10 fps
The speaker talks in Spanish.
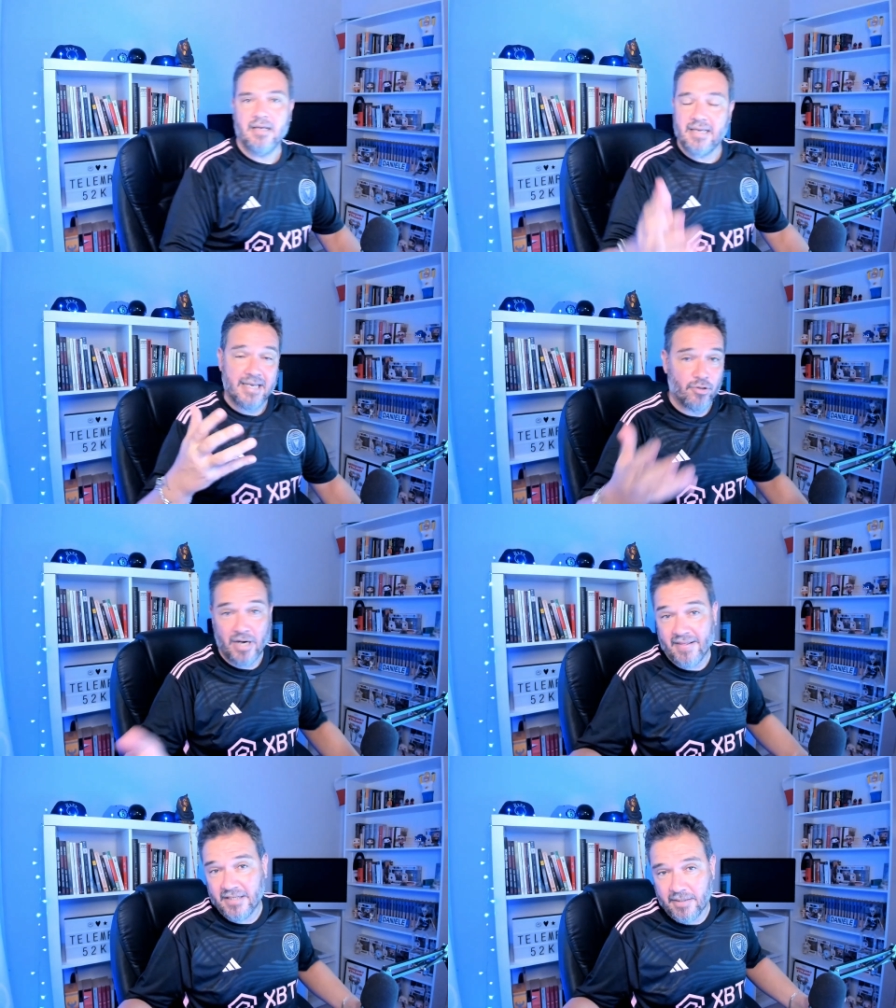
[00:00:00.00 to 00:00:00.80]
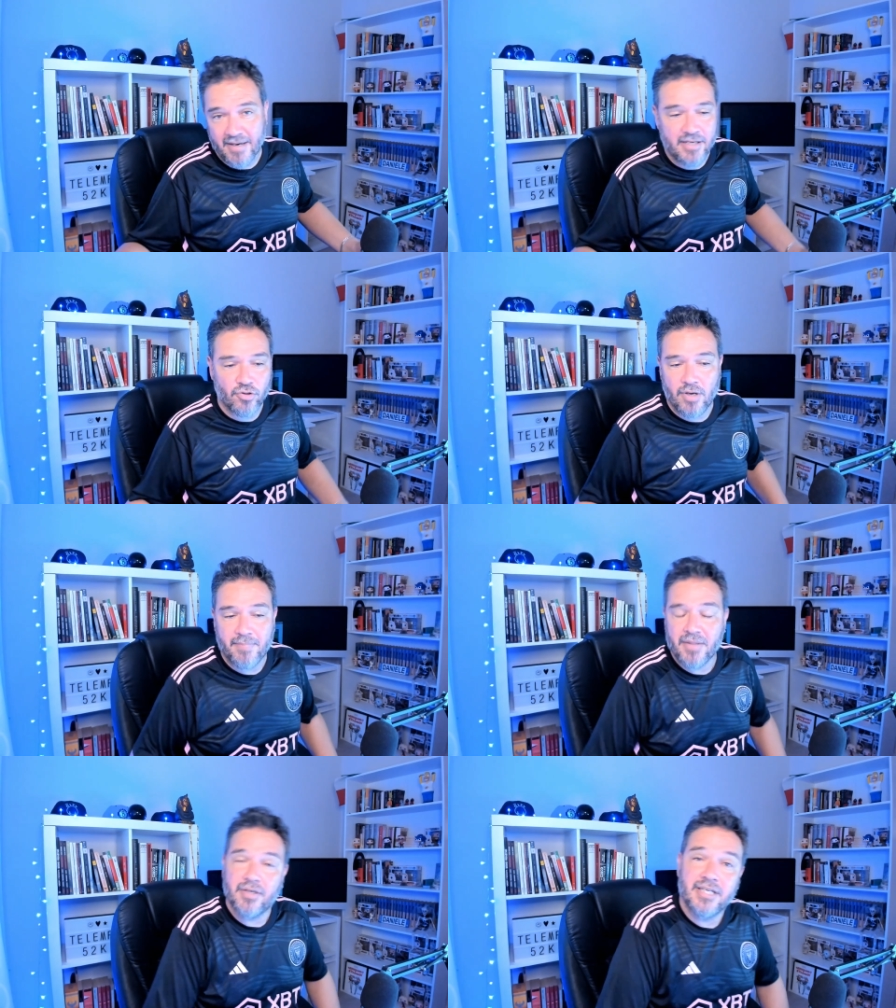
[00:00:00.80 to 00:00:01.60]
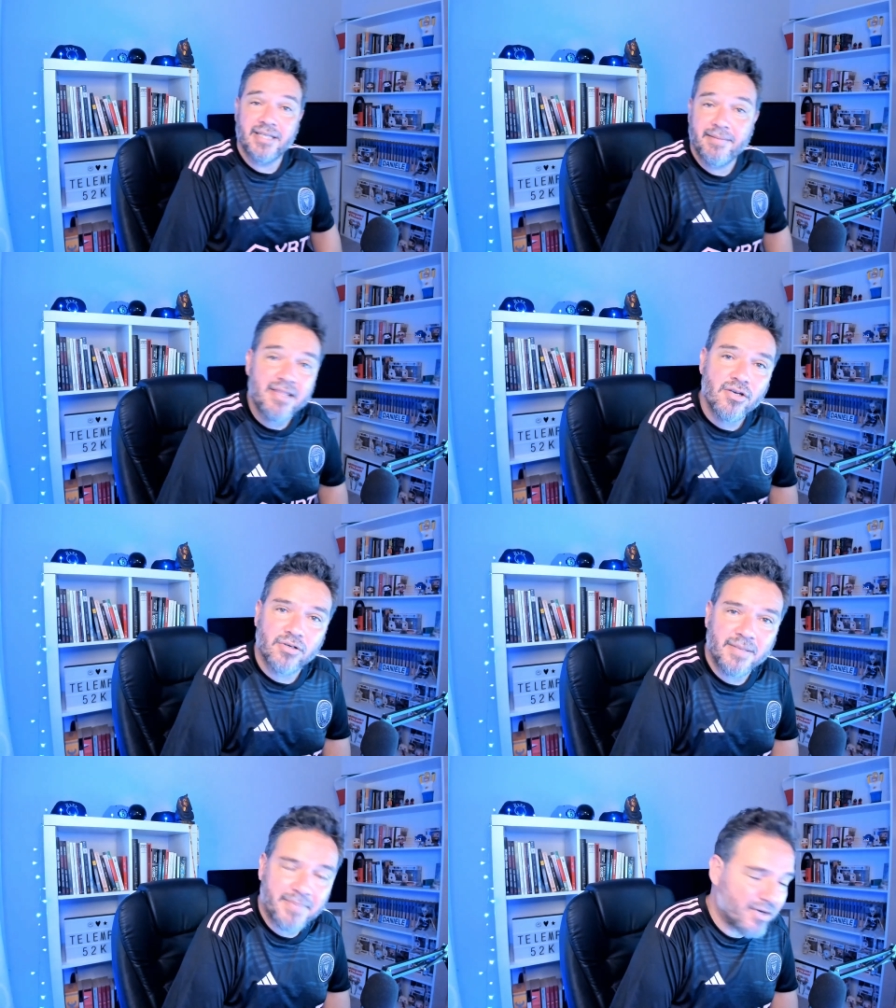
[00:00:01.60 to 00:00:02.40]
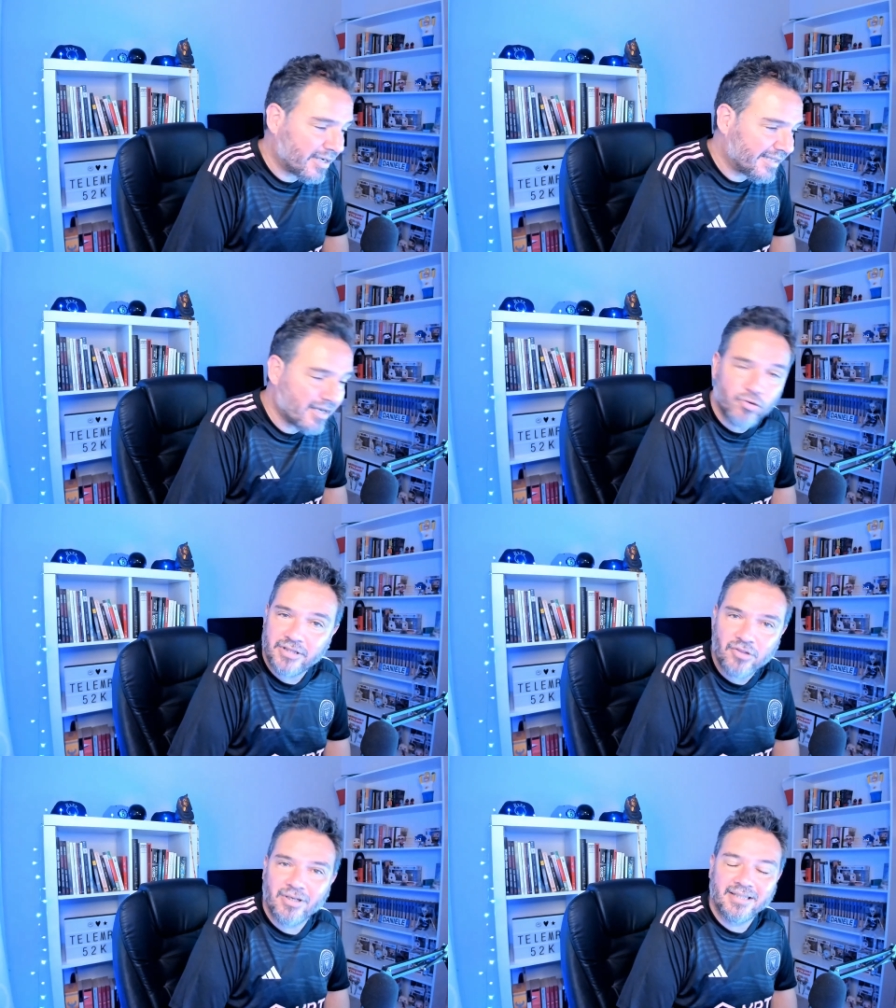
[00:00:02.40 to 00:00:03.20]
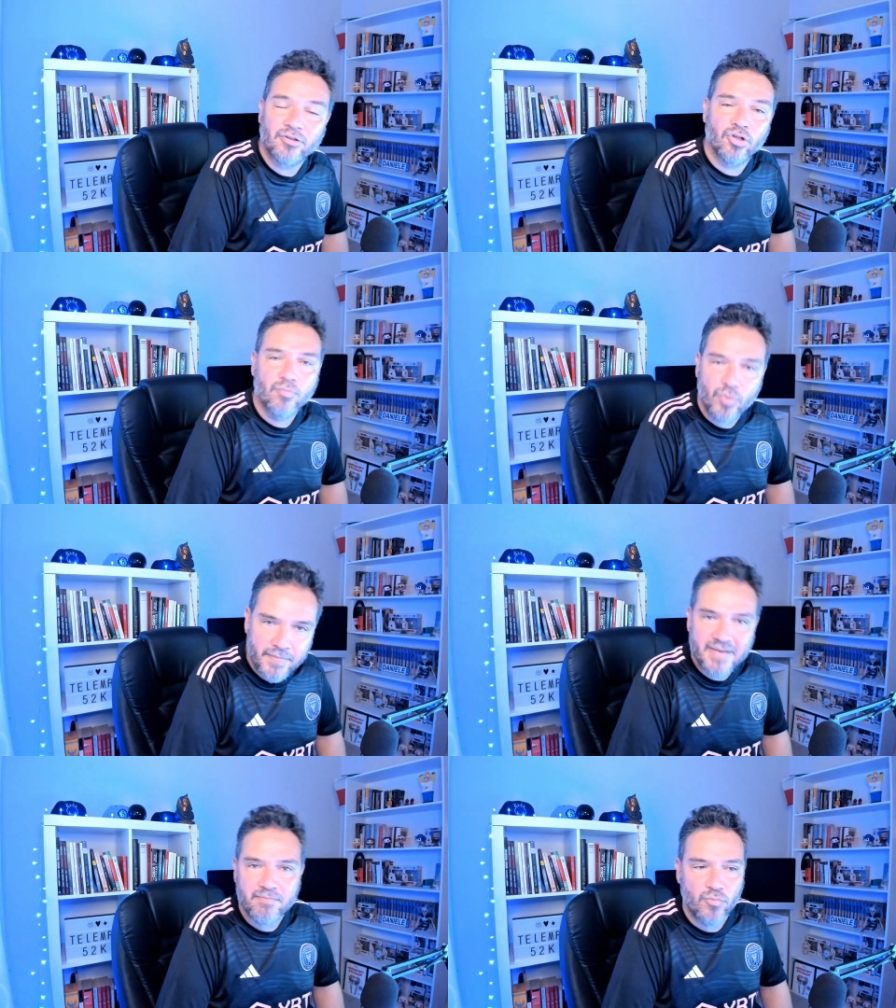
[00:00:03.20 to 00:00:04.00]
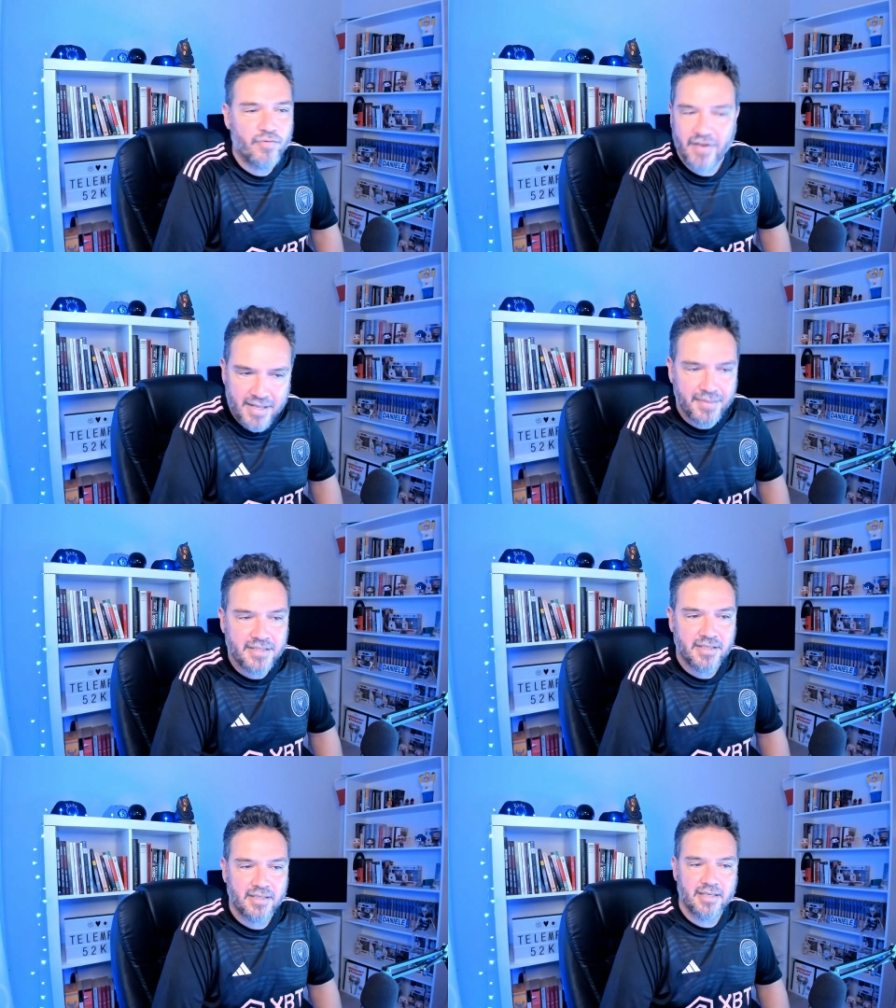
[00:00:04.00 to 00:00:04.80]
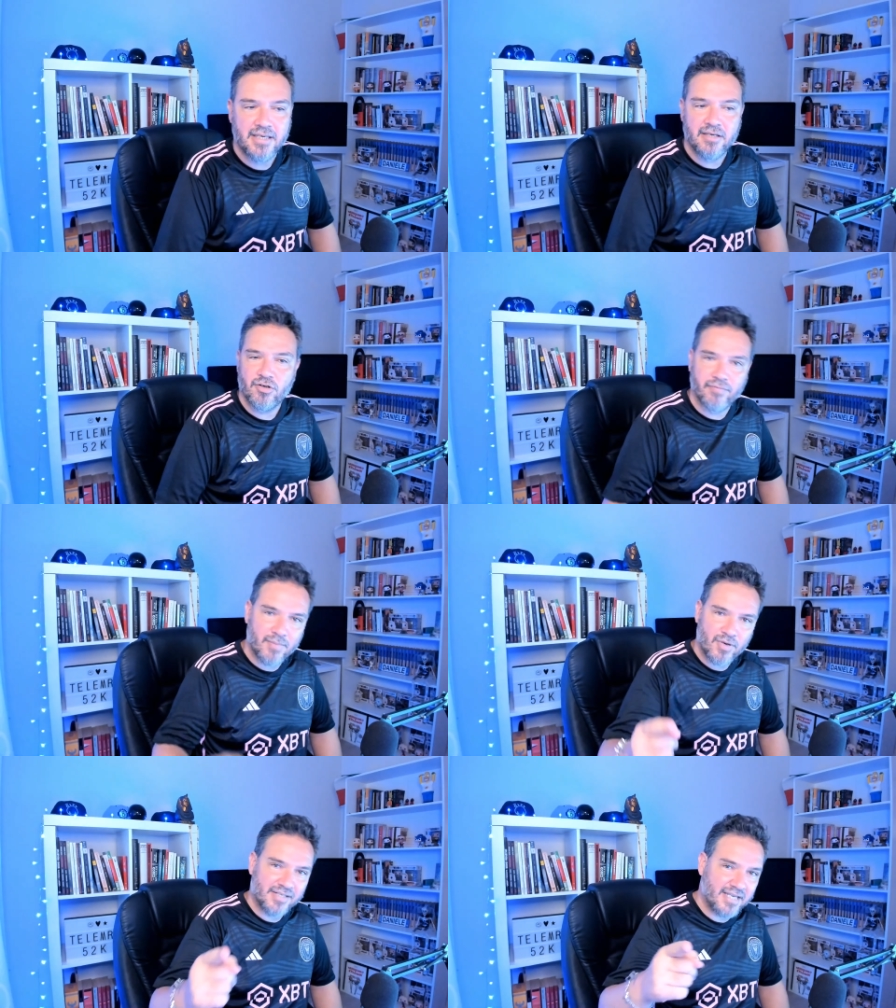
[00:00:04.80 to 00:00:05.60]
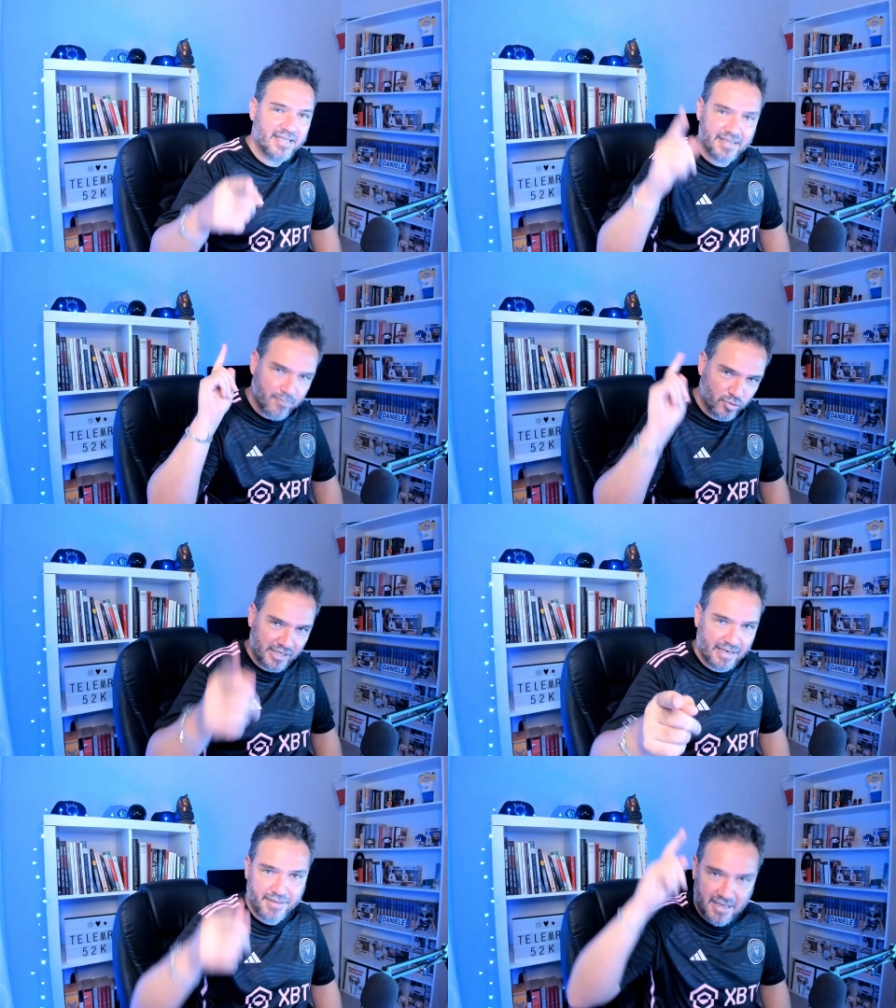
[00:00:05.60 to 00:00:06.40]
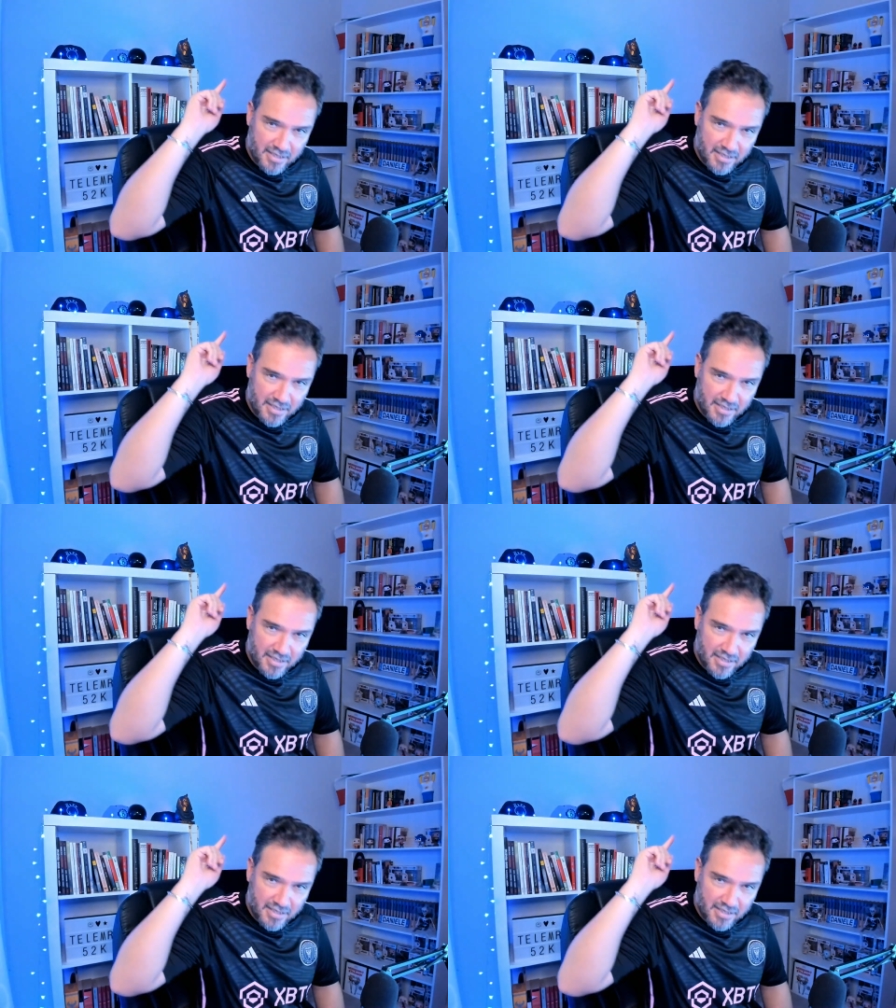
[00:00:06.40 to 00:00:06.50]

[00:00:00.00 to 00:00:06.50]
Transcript: Y yo nada, chavales, yo os emplazo al siguiente vídeo. Espero que estéis contentos, que estéis todos muy bien, muy felices y nos vemos en el siguiente. Muchas gracias,